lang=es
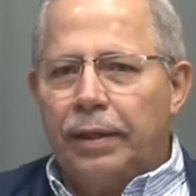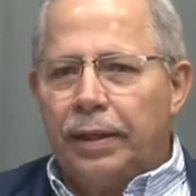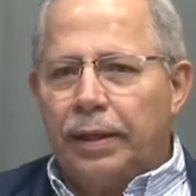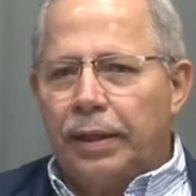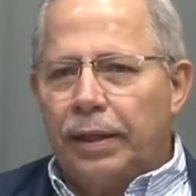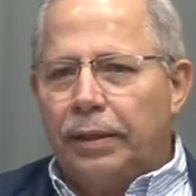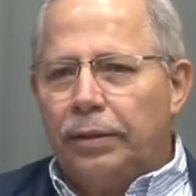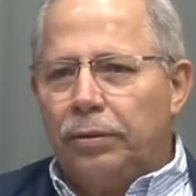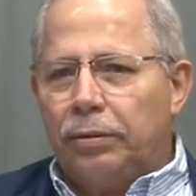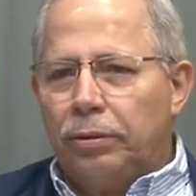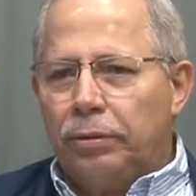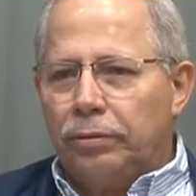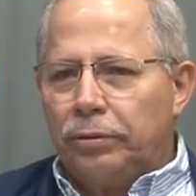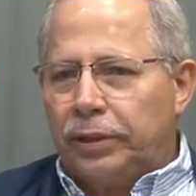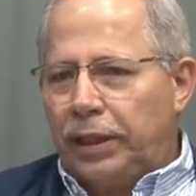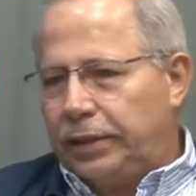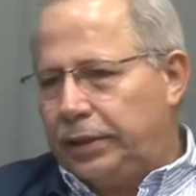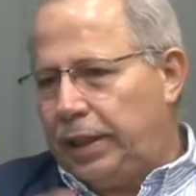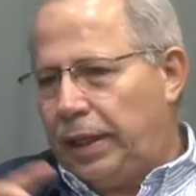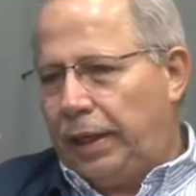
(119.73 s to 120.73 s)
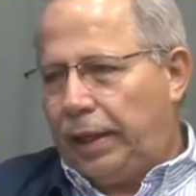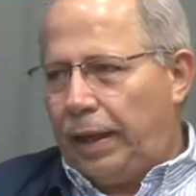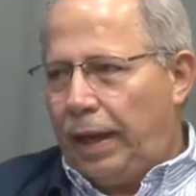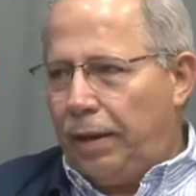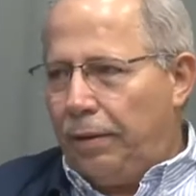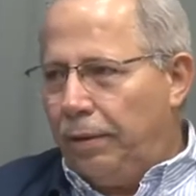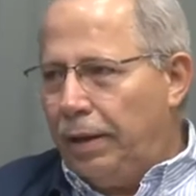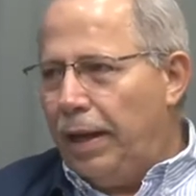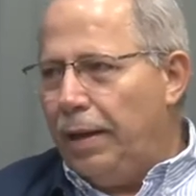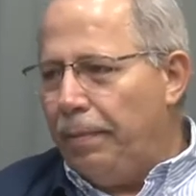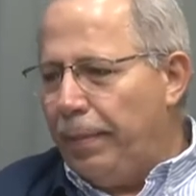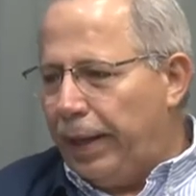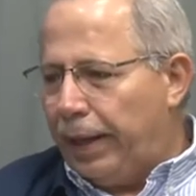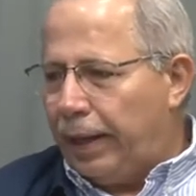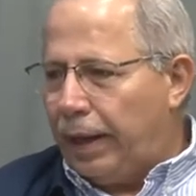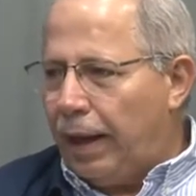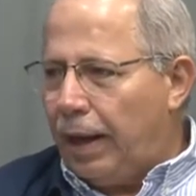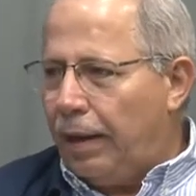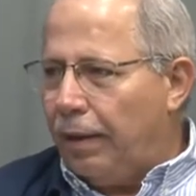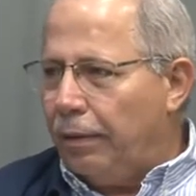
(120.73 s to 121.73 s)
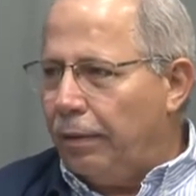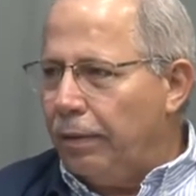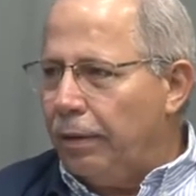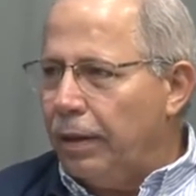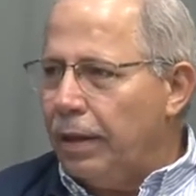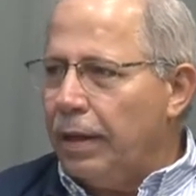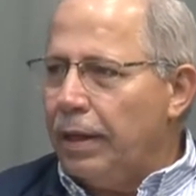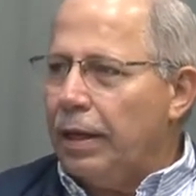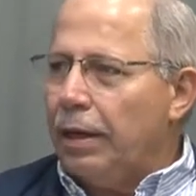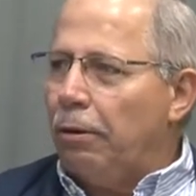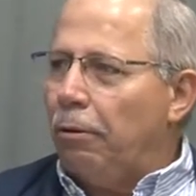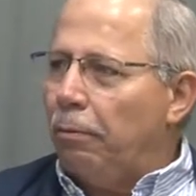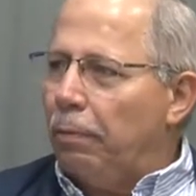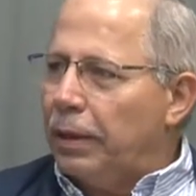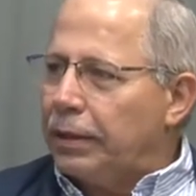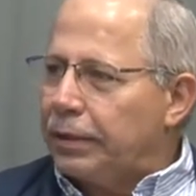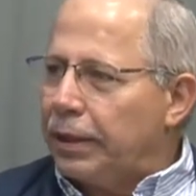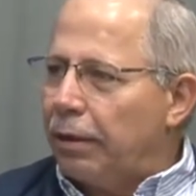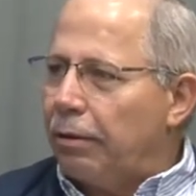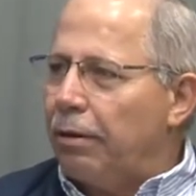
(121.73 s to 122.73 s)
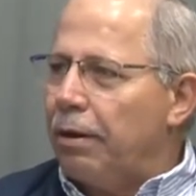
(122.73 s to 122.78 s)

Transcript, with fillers: entonces cerraron el mercado y comenzaron